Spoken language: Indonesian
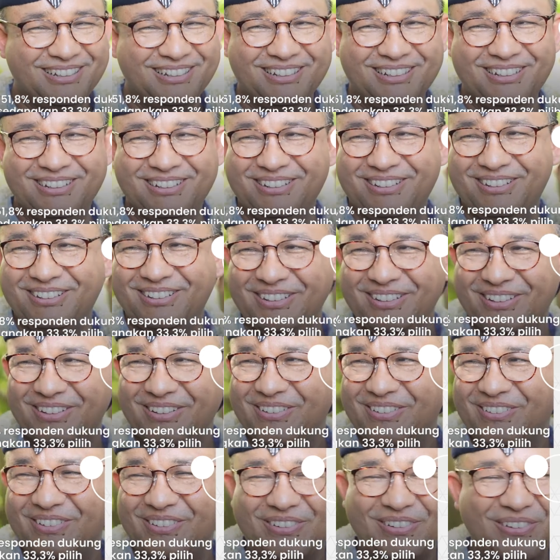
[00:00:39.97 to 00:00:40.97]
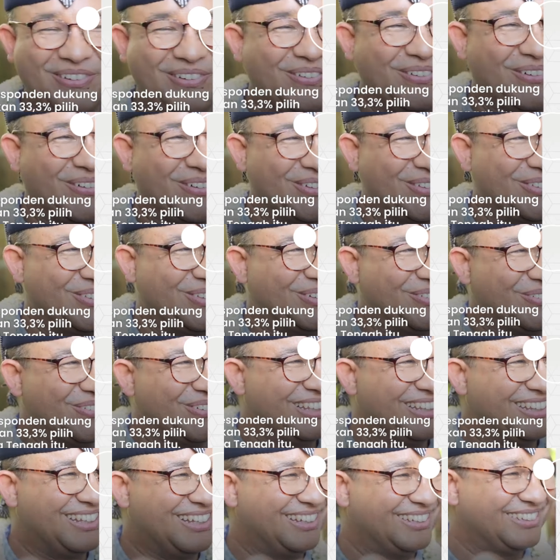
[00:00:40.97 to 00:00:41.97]
Kemudian ketika head-to-head, -head,
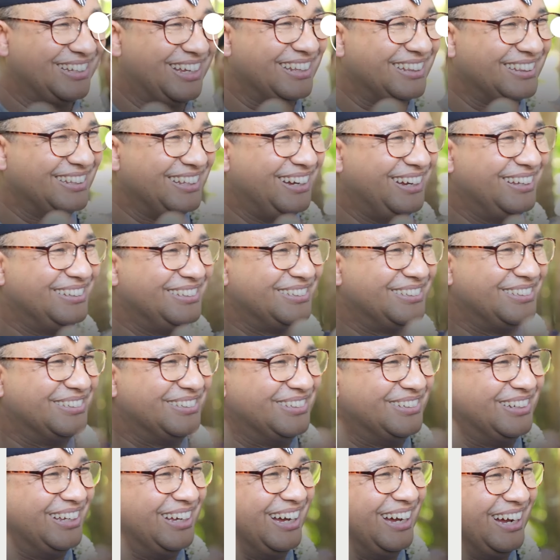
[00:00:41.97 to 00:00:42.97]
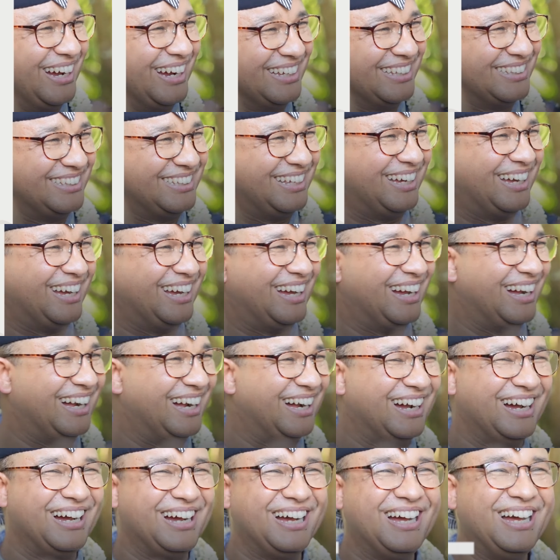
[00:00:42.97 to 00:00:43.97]
Prabowo unggul sangat signifikan dari
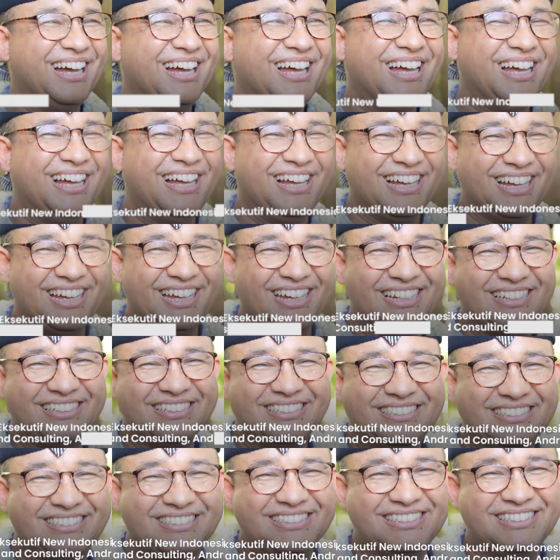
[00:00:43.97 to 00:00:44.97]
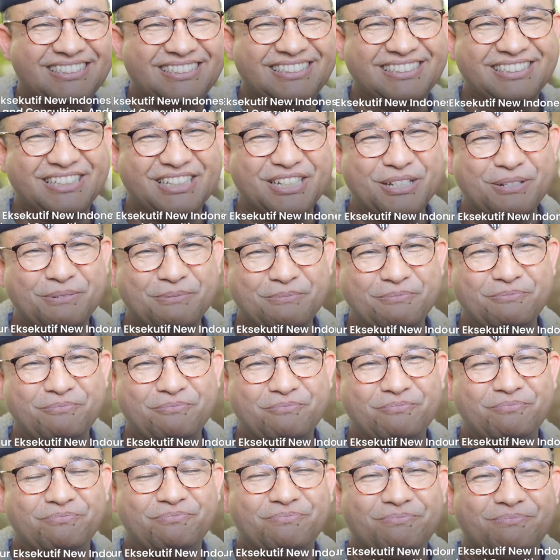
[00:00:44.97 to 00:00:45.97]
Ganjar.
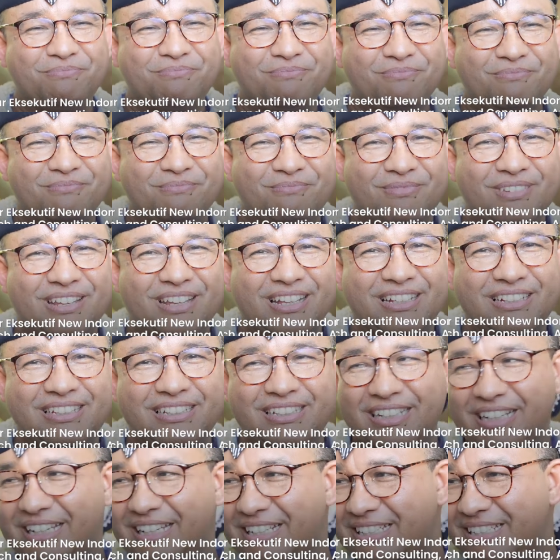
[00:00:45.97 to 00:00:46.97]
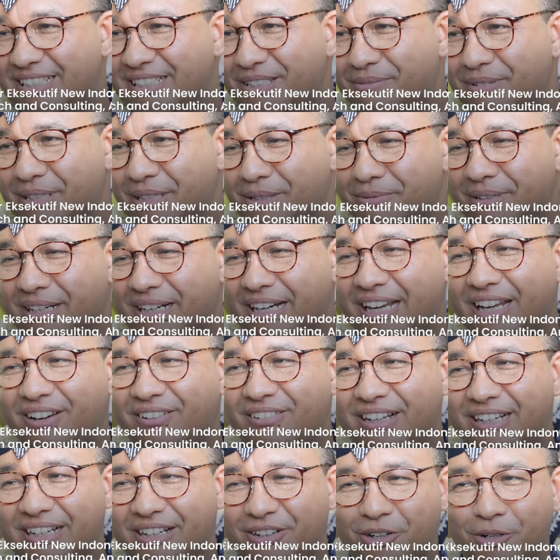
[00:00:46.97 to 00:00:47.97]
Sebanyak 51,8 persen
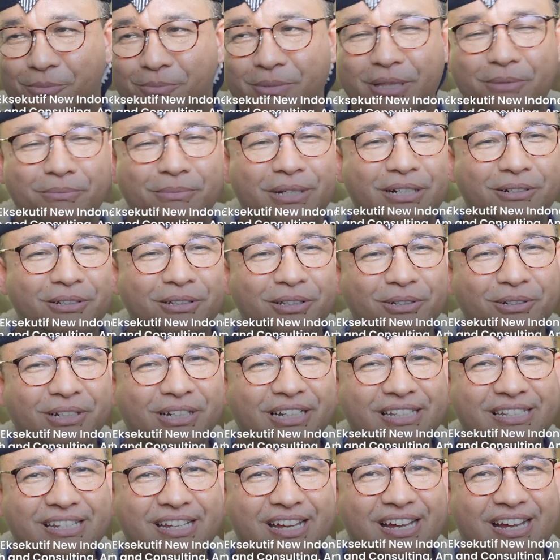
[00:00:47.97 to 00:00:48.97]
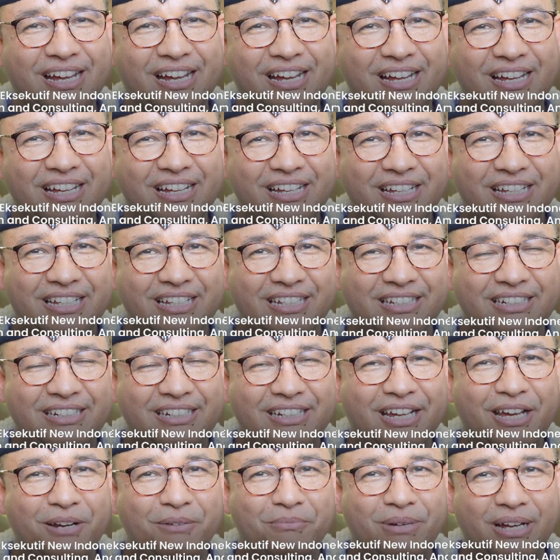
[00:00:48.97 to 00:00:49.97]
responden mendukung Prabowo,
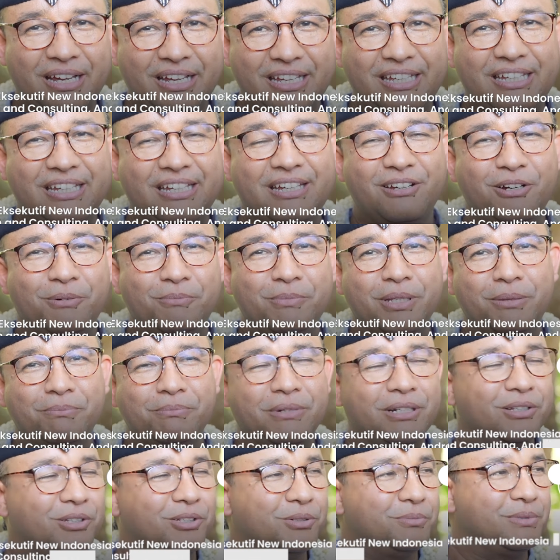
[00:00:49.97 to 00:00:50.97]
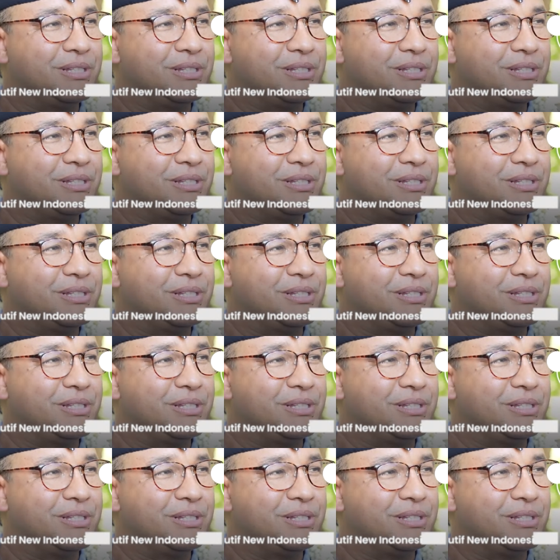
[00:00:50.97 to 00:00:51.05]
Sedangkan 33,3